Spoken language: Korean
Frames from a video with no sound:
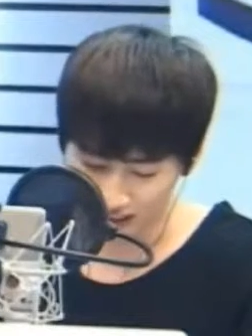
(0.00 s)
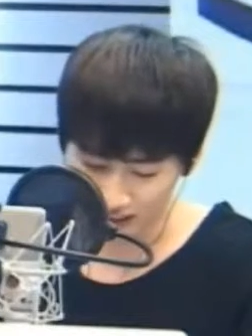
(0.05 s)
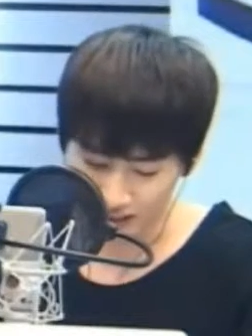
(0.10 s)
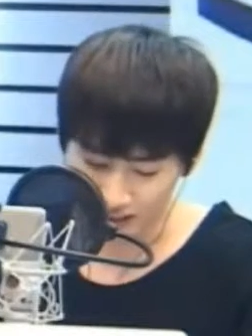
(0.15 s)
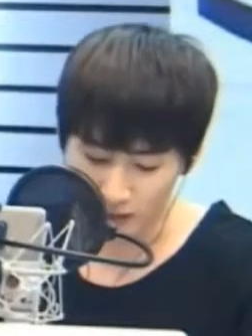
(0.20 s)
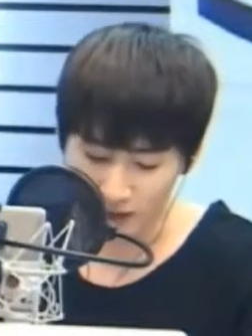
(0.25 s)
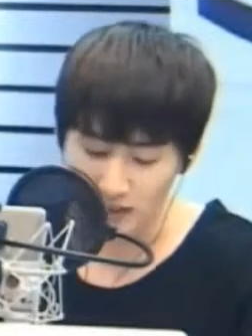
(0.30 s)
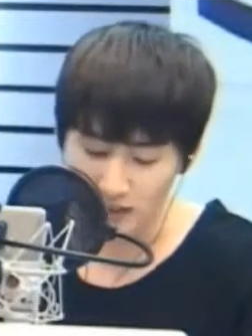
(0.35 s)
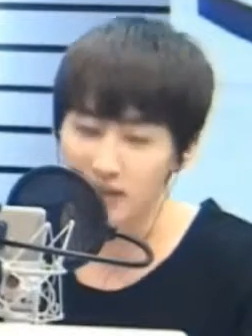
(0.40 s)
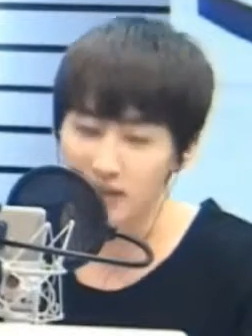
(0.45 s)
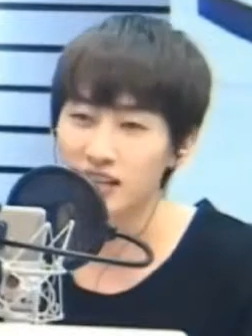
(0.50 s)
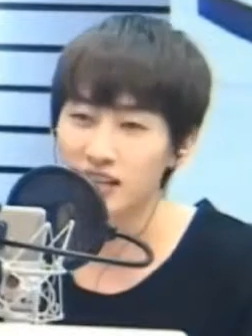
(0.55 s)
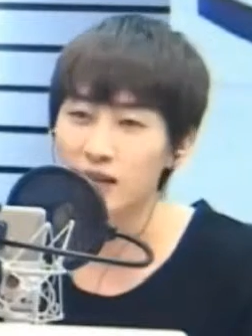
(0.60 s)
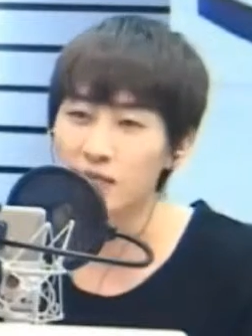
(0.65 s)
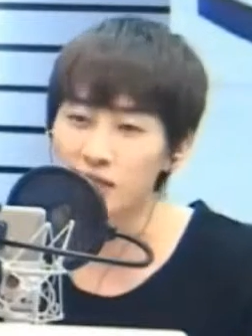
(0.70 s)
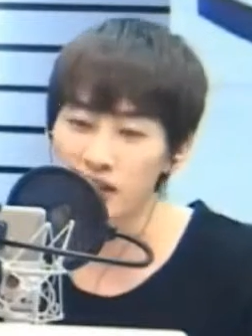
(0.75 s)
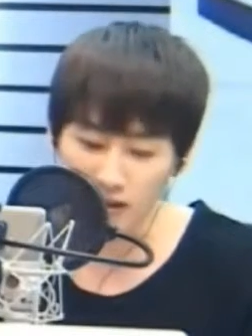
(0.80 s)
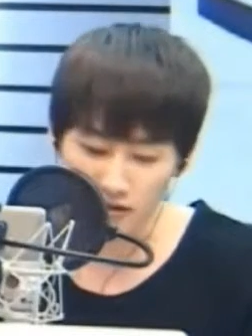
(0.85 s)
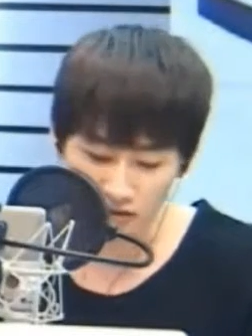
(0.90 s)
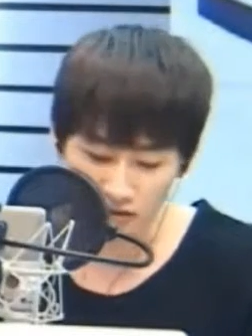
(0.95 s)
자, 마지막
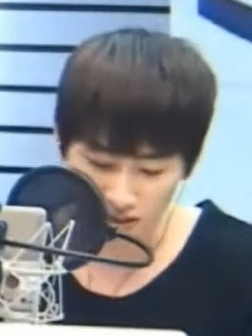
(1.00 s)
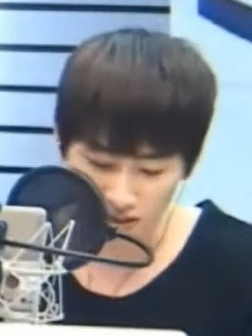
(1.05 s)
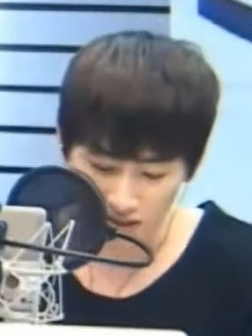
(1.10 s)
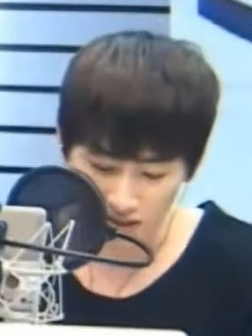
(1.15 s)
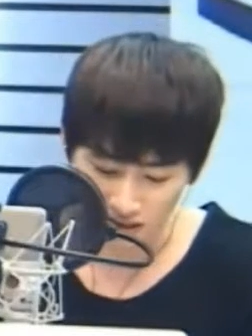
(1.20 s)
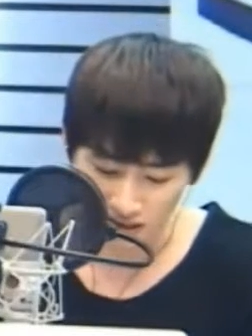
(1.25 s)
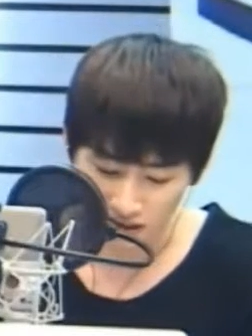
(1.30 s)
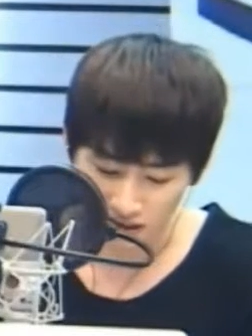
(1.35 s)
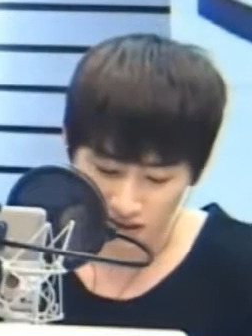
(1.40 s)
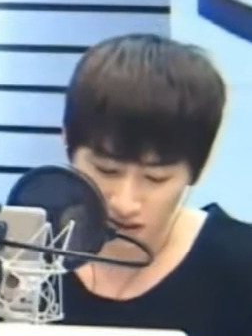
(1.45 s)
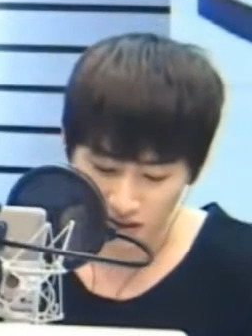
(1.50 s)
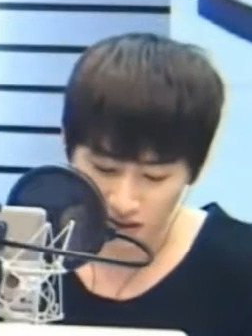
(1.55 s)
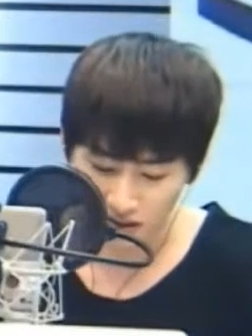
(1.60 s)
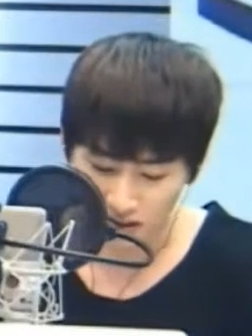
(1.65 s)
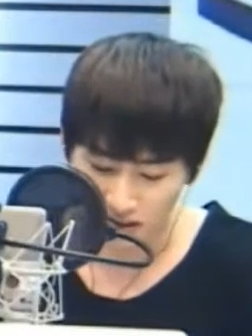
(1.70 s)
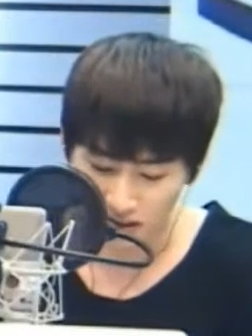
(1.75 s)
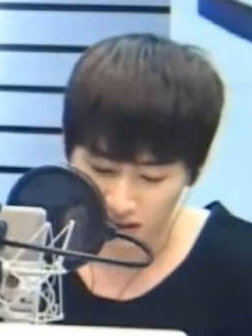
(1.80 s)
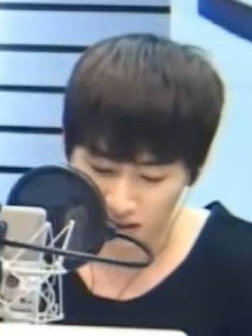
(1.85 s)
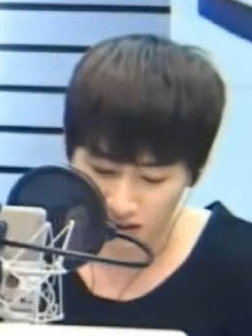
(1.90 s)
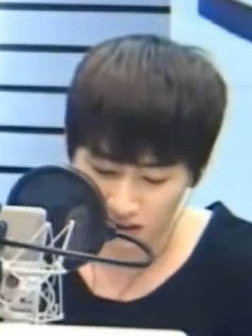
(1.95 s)
3라운드는요,
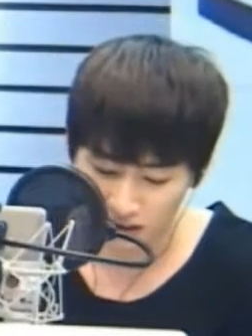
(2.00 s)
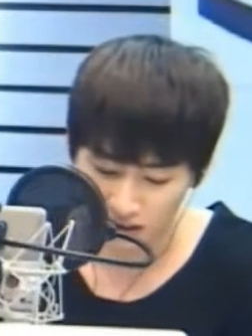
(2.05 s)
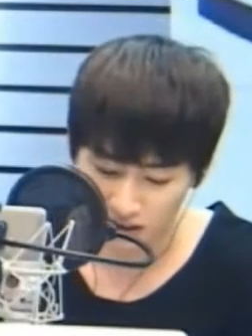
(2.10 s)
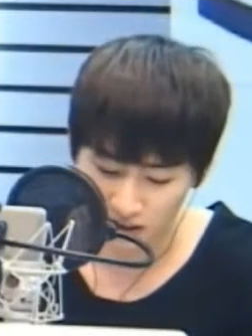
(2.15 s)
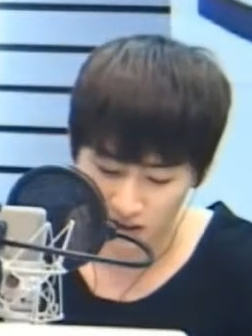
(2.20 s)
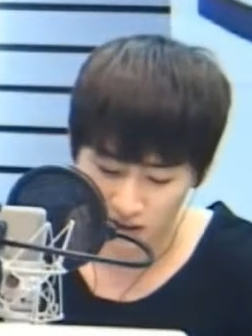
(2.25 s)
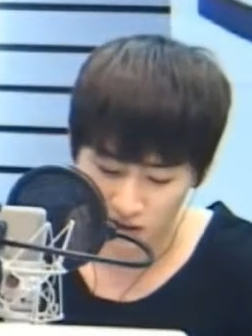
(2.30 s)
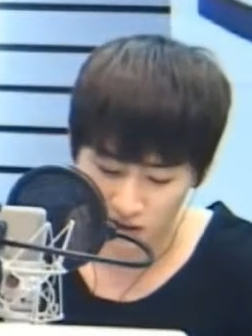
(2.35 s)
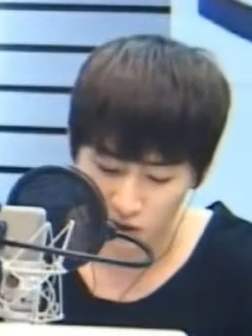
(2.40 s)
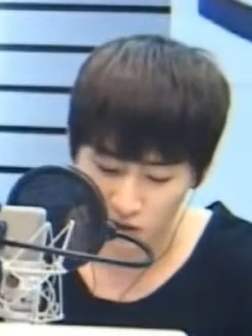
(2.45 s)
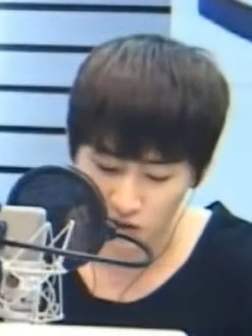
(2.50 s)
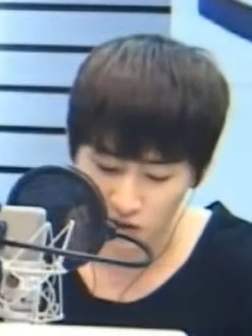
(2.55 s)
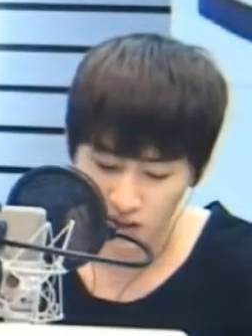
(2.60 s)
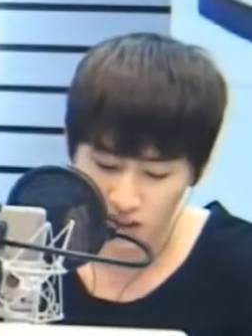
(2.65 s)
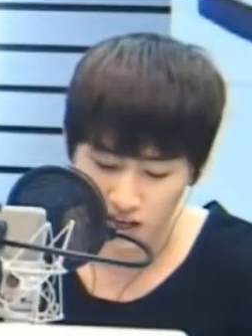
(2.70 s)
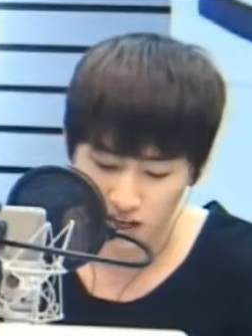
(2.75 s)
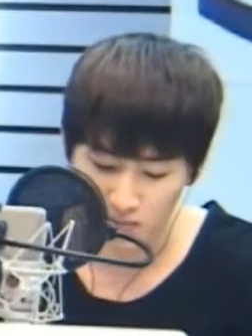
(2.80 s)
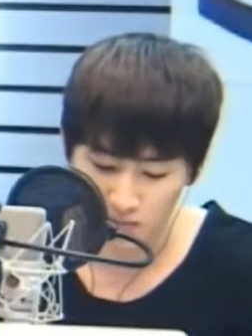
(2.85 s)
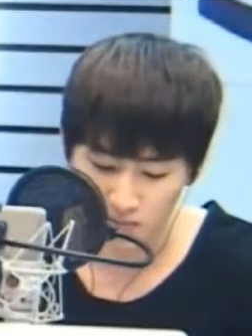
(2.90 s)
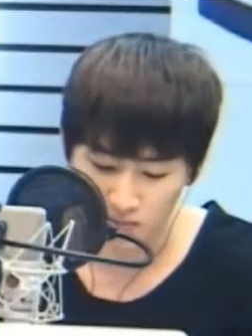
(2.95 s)
어,
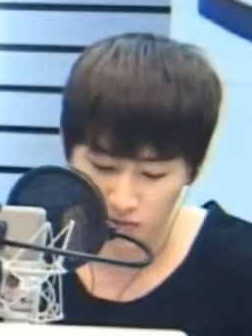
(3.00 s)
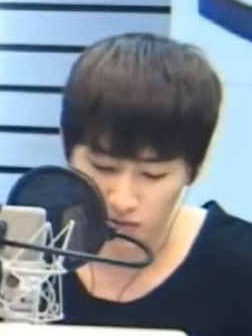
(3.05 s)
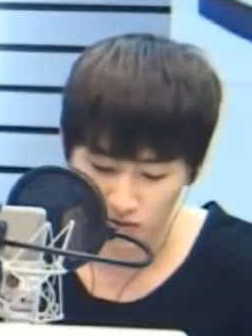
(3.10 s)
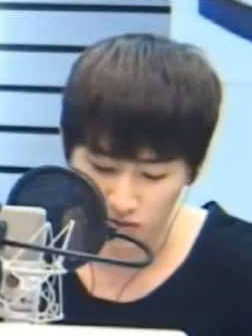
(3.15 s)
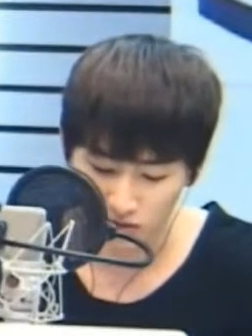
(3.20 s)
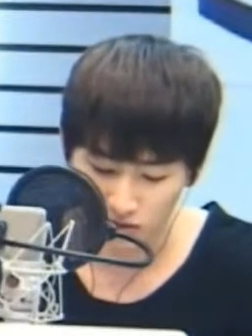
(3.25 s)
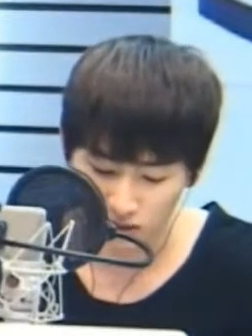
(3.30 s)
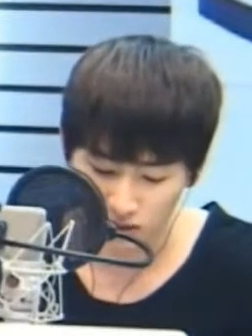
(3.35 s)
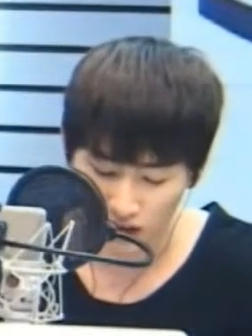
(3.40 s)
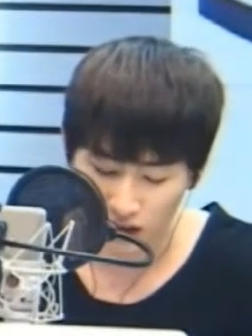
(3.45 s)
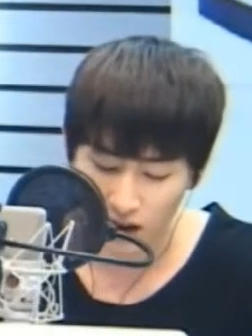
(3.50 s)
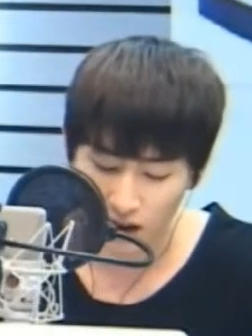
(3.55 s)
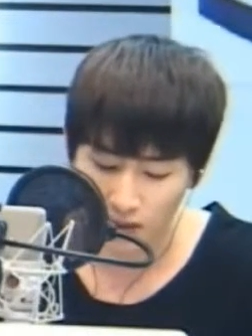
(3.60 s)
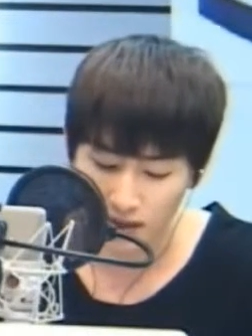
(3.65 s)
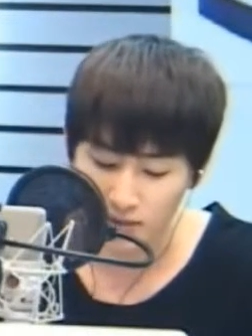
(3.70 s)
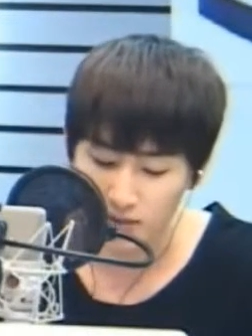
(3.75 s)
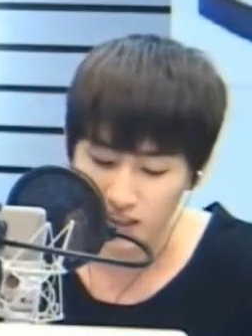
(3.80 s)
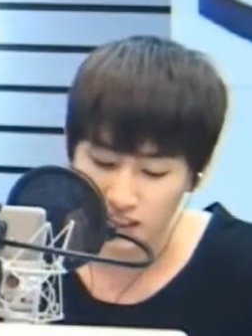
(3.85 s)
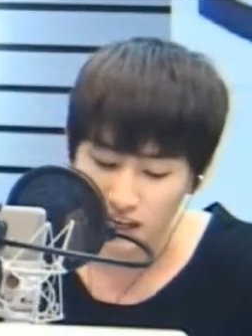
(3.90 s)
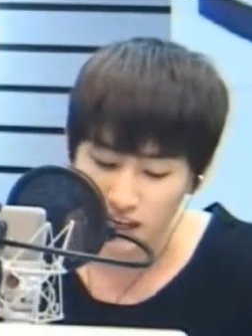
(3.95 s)
청취자 한 분이, 아,
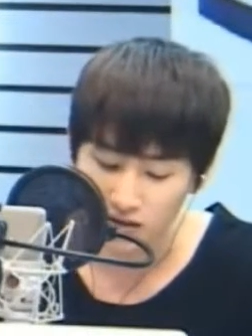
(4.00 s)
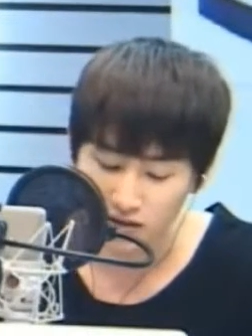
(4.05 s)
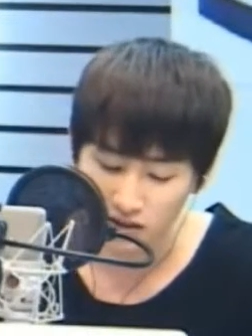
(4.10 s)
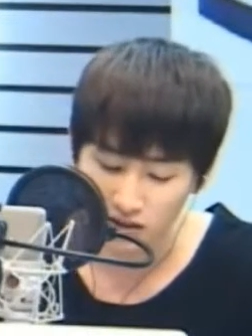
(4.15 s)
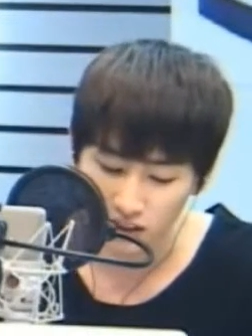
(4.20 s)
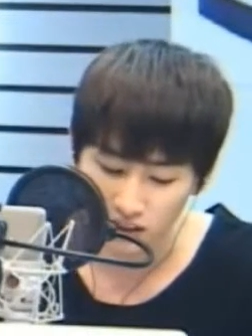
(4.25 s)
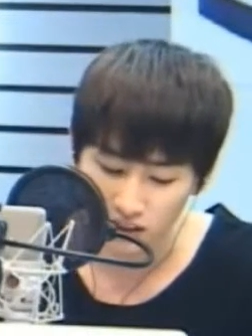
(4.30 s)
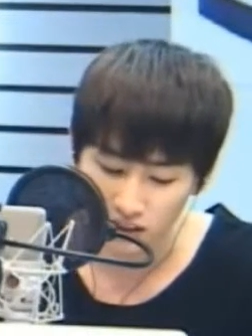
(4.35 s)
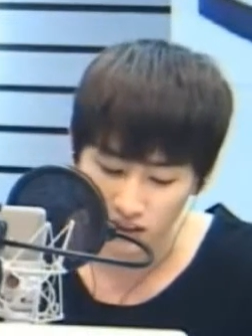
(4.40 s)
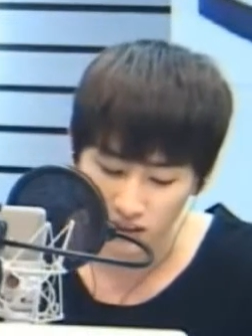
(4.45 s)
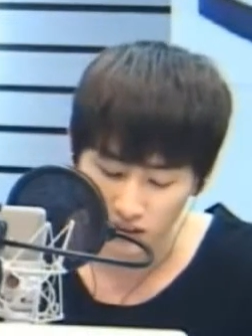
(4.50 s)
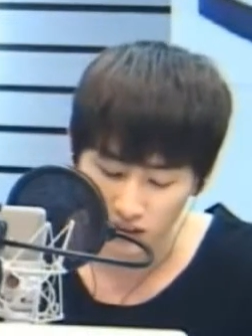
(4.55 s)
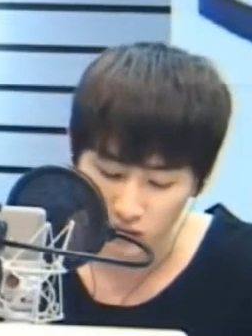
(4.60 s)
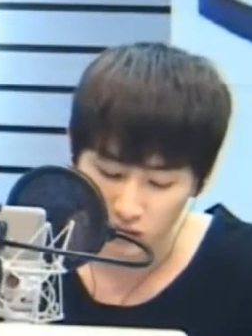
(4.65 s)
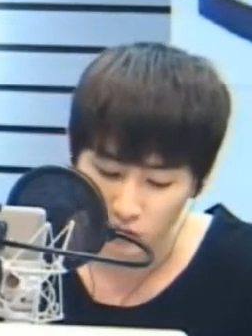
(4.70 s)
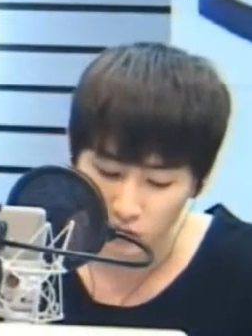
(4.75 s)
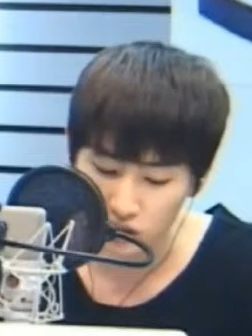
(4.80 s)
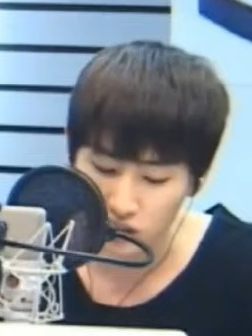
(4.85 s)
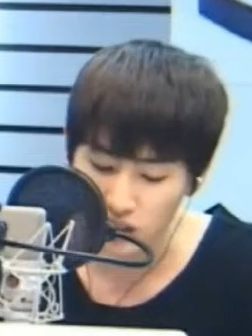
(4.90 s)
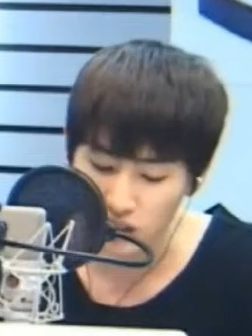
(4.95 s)
마지막 2라운드는
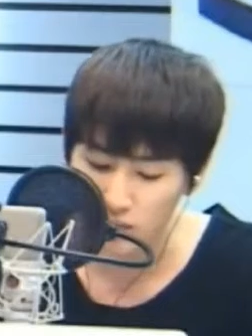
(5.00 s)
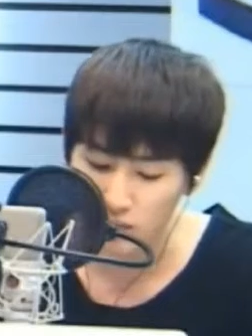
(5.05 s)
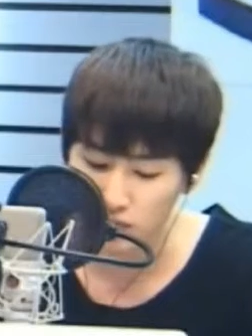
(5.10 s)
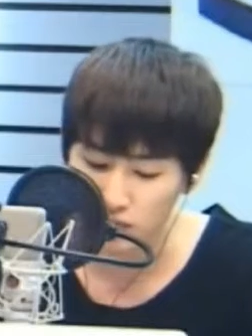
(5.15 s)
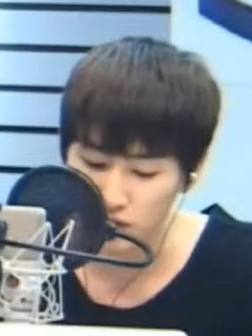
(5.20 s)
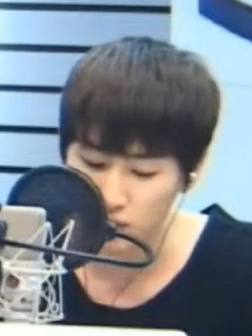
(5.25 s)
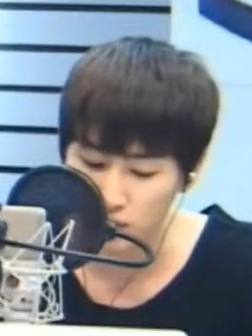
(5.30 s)
청취자 한